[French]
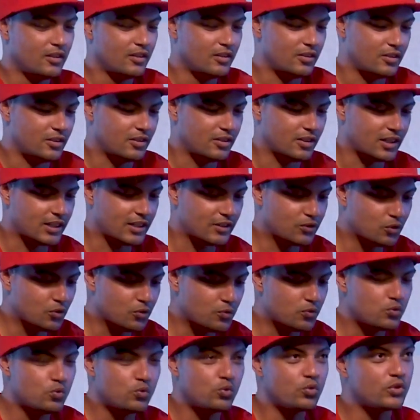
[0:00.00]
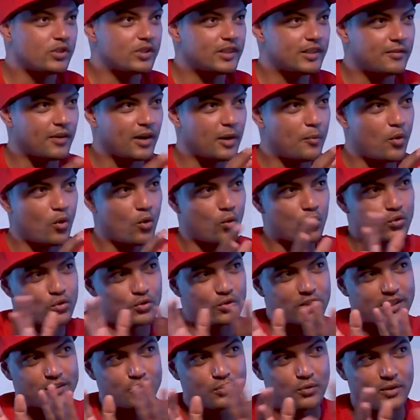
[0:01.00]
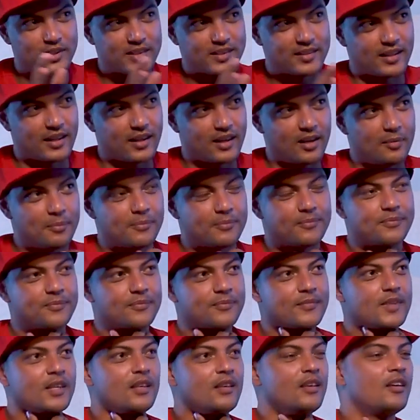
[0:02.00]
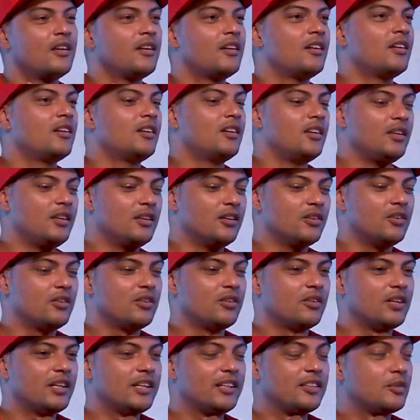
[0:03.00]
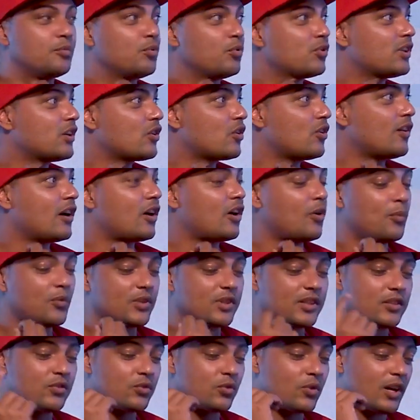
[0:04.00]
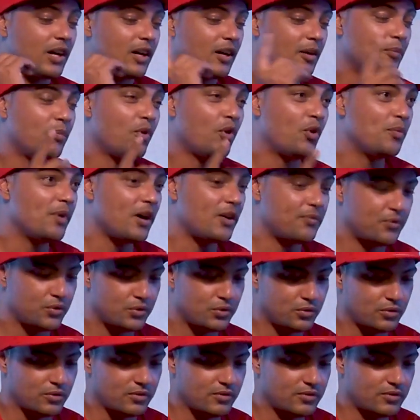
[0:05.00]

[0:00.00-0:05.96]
euh, réseaux. Nous, on est vraiment concentrés sur Instagram. Yes. Et, c'est pour ça qu'on va commencer sur la première photo.